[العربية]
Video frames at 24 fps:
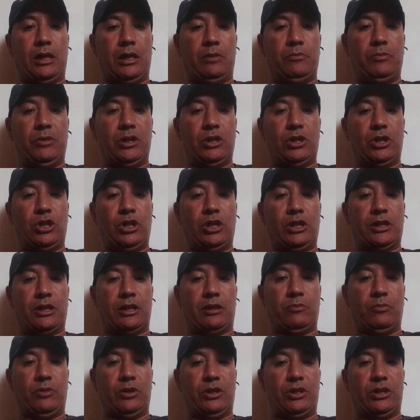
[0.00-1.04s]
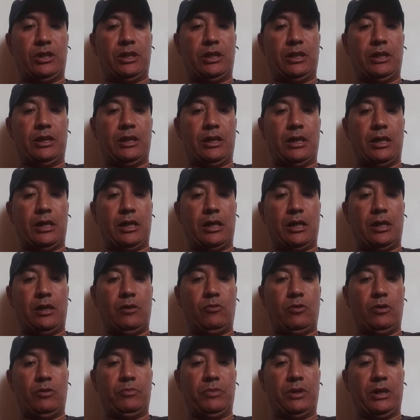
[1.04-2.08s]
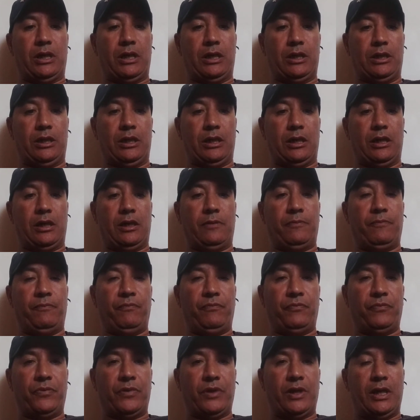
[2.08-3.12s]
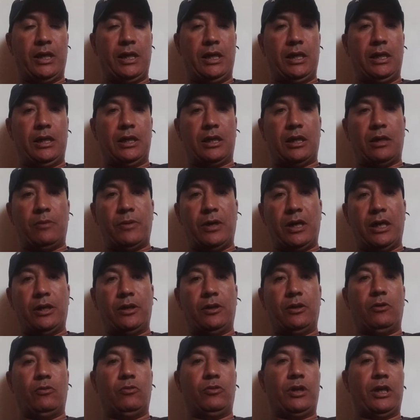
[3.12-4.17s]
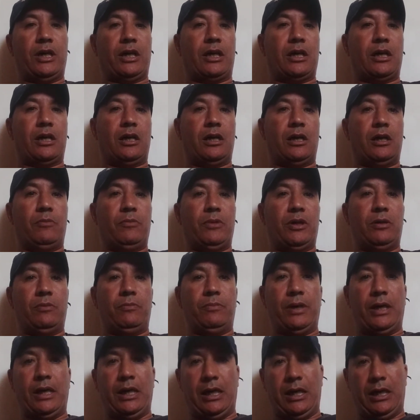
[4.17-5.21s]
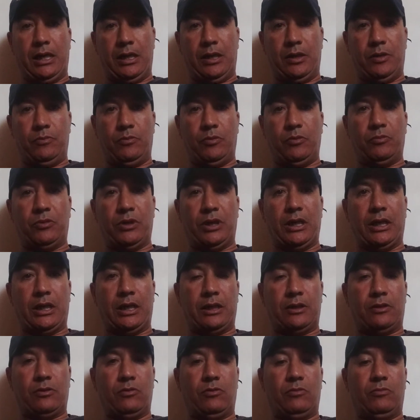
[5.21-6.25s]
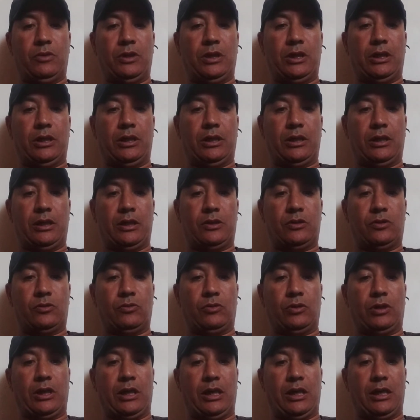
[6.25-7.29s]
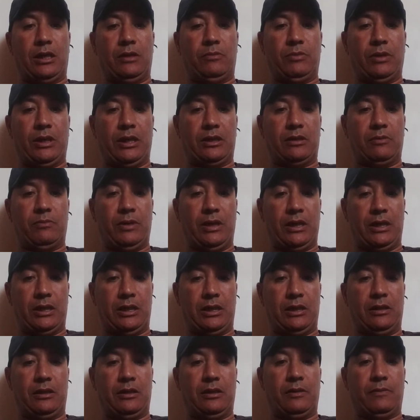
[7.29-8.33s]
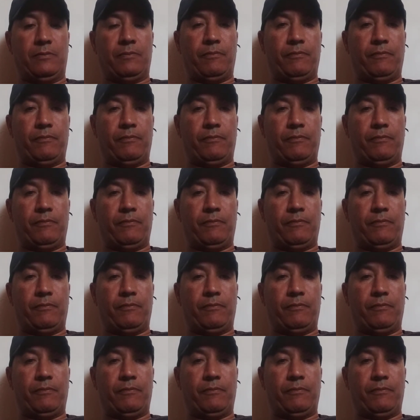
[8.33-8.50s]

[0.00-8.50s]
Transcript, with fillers: من التجهيزات المنزلية والمهنية كما أن هناك من باع ممتلكاتهم للسكان بأثمان